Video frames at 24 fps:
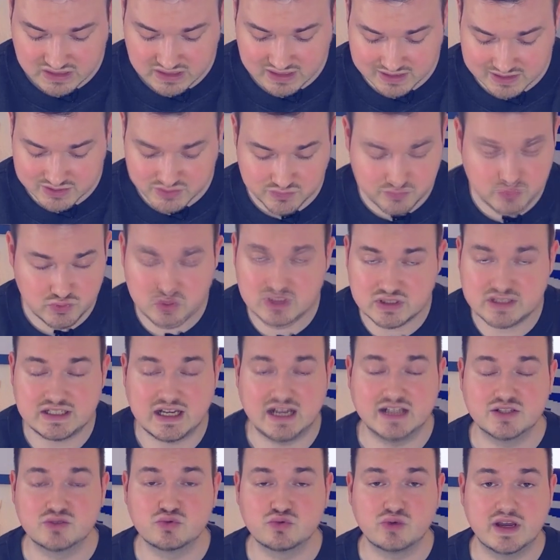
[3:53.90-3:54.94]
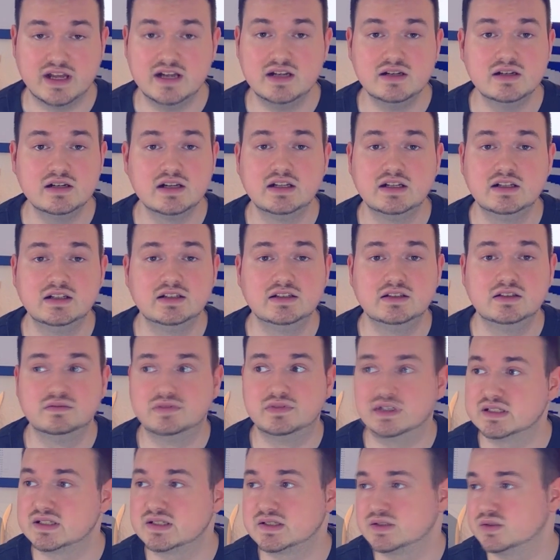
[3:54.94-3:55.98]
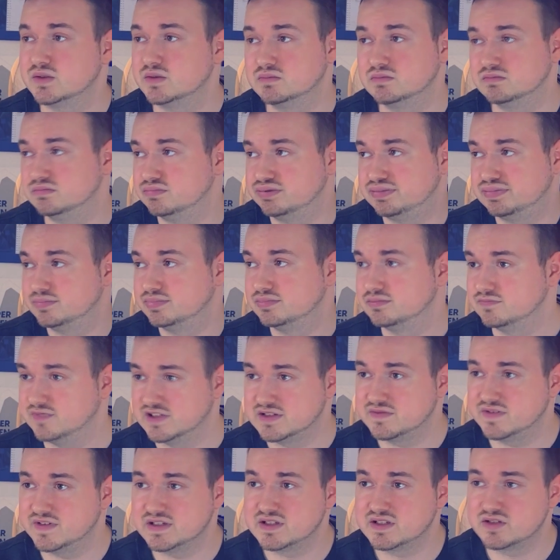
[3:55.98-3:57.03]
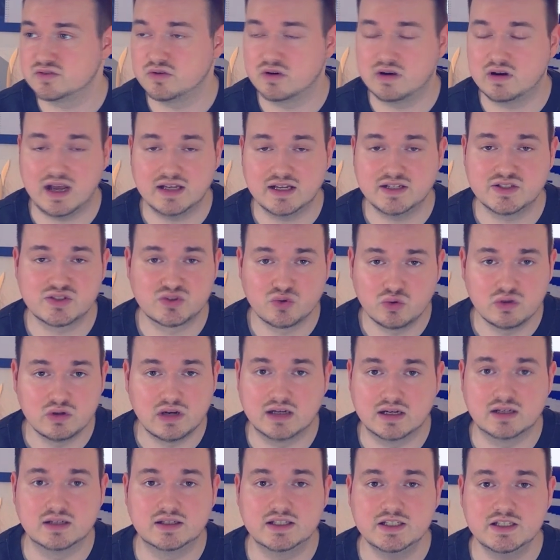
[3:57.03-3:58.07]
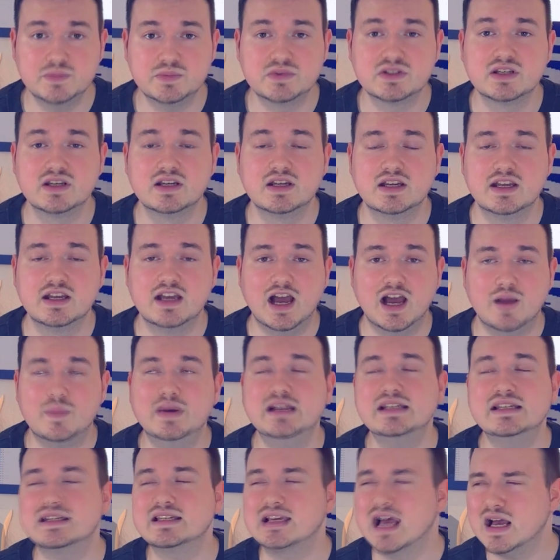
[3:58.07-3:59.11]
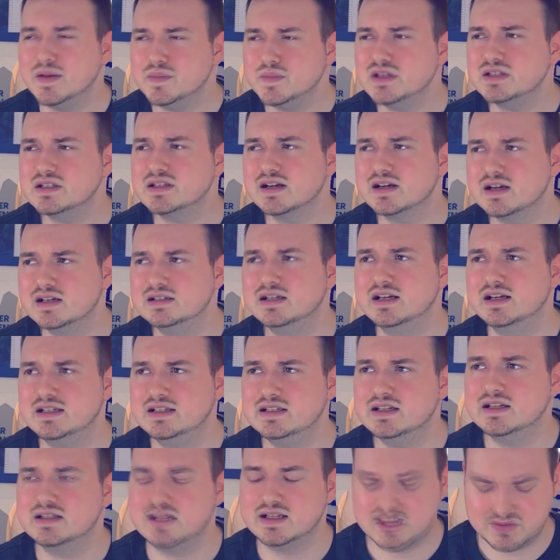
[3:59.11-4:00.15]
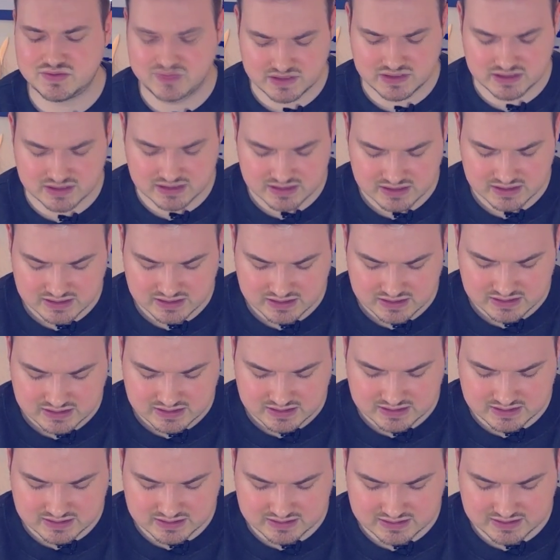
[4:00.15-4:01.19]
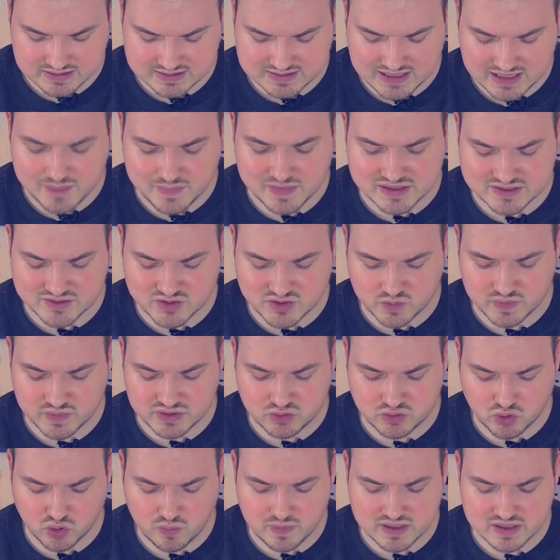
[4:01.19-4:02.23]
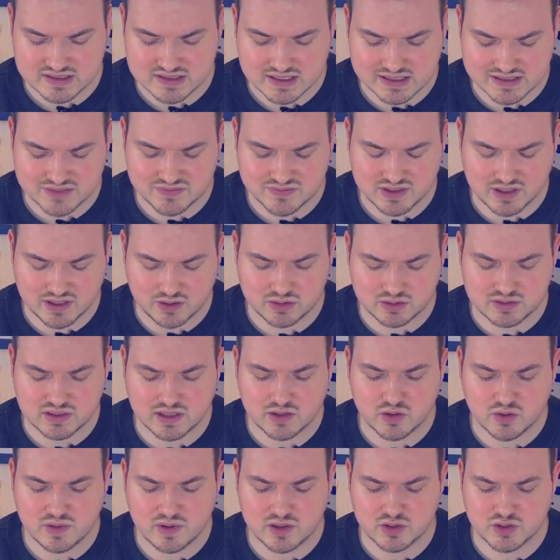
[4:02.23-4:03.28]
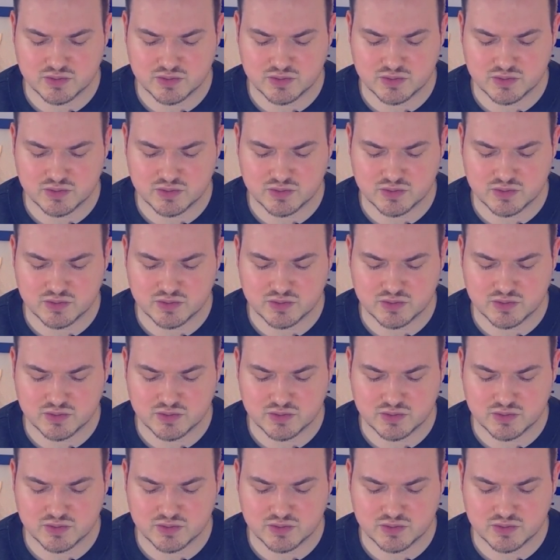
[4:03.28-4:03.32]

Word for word: Also wirklich ein Duell, was, was, was es noch gar nicht so lange gibt. Aber ich kann mich daran erinnern, dass wir äh, das damals noch mit Thomas, als wir auch darüber